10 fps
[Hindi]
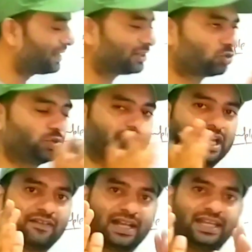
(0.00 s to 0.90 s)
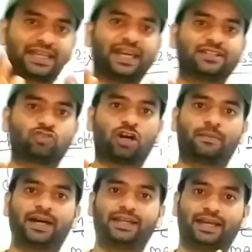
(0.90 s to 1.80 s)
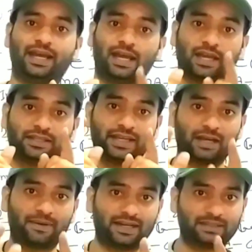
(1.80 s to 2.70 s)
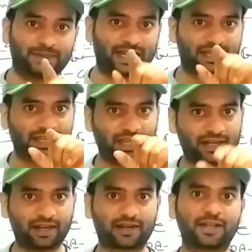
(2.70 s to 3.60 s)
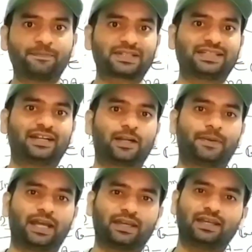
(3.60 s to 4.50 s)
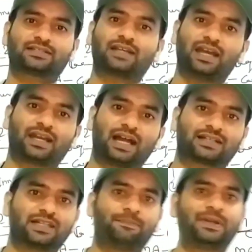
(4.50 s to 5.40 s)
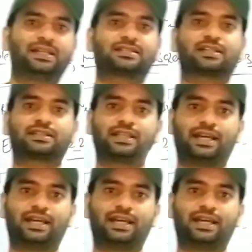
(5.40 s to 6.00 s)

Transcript: गया तो ये वाली केज जो हमारी है ये हमारी बनाएगी इनर रिंग पर सेंटर बनाएगी इसका एक एग्जाम्पल दे सकते